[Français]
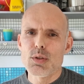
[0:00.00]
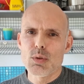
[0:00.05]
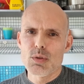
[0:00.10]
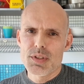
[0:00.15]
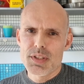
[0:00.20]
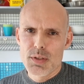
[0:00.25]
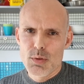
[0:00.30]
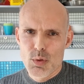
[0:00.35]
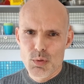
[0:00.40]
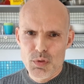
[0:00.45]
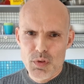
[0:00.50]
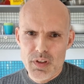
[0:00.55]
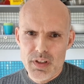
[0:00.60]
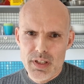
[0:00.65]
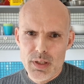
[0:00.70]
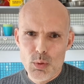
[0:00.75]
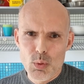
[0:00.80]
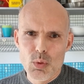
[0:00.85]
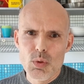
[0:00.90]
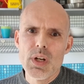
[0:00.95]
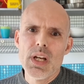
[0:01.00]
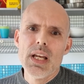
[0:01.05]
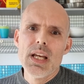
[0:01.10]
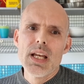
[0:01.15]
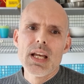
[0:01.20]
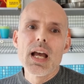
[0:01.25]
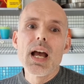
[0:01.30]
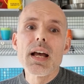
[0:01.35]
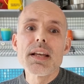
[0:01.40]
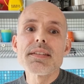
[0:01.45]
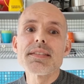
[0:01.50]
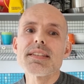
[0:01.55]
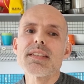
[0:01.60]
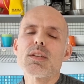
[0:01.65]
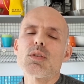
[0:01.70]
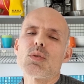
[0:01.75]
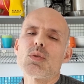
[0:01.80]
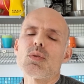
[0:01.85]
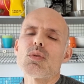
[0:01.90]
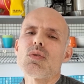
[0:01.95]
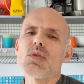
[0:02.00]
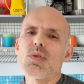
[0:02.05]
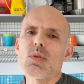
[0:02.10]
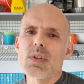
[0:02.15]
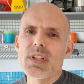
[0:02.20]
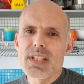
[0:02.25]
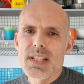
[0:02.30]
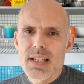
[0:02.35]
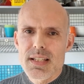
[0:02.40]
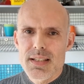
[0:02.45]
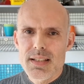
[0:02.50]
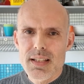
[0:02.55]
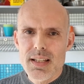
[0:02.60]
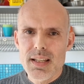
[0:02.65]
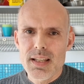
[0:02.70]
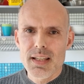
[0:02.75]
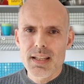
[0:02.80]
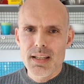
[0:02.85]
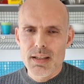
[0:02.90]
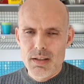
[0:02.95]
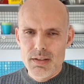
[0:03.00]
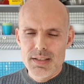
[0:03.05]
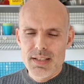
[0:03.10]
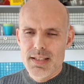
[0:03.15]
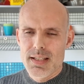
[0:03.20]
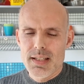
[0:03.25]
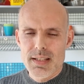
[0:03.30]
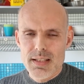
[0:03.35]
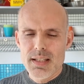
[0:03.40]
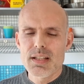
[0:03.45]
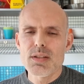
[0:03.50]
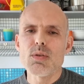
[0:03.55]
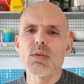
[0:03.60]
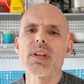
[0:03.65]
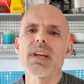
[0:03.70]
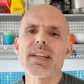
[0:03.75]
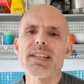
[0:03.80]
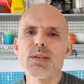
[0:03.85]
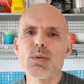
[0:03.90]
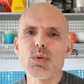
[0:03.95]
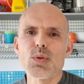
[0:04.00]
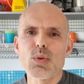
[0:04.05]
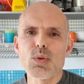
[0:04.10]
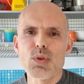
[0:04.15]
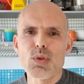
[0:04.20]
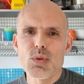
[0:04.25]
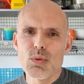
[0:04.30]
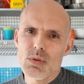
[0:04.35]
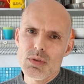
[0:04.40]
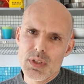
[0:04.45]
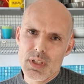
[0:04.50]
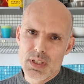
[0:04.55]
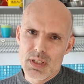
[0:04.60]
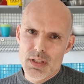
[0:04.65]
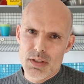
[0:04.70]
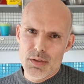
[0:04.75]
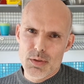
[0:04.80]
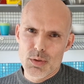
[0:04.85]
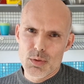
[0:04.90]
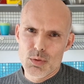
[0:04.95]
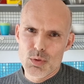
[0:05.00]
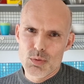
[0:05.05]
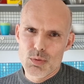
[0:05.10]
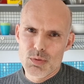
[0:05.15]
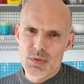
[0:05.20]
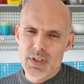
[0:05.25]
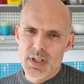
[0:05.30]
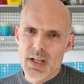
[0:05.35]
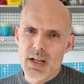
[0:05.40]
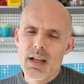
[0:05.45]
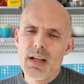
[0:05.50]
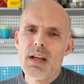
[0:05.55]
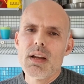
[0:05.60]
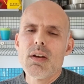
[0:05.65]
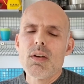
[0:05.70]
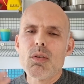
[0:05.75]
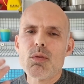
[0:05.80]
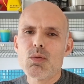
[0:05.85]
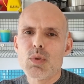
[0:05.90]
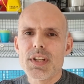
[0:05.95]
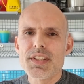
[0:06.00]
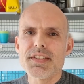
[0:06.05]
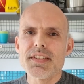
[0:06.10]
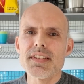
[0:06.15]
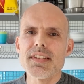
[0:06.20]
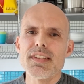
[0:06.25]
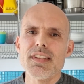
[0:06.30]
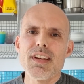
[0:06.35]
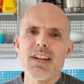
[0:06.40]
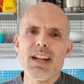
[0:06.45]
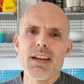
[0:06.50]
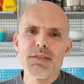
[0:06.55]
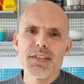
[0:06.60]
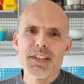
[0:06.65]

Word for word: sur le site de Ferrero ainsi que sur les extraits, euh, des extraits sur les réseaux sociaux euh, de Nutella. Voici la